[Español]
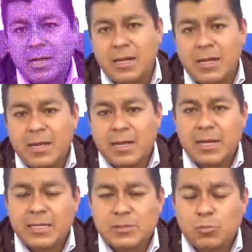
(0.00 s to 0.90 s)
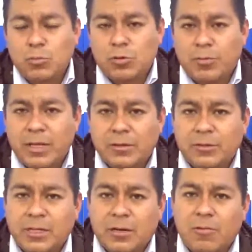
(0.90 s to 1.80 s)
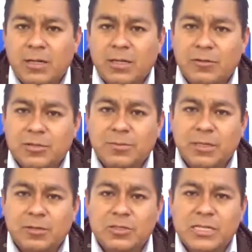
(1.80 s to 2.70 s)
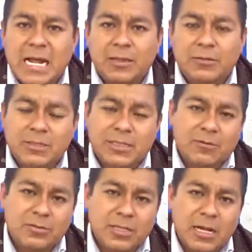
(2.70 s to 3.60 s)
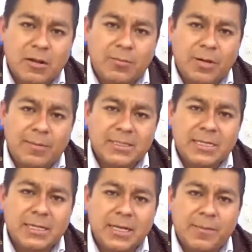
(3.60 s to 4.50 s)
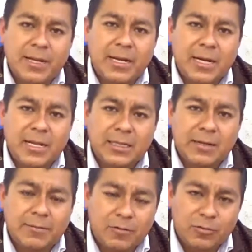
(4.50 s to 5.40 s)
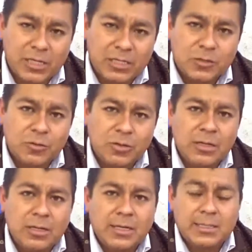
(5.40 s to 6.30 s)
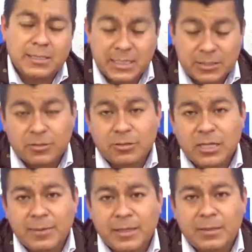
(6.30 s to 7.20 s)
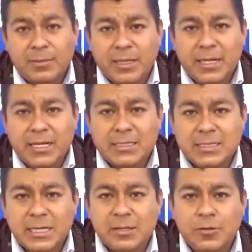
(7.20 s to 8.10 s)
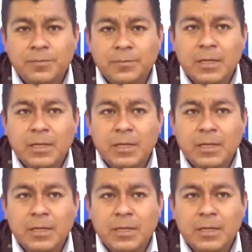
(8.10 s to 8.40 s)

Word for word: una, es un monumento tal cual de 12 metros de alto, está considerada como la más grande en América Latina bajo techo, está hecho totalmente de madera de cedro,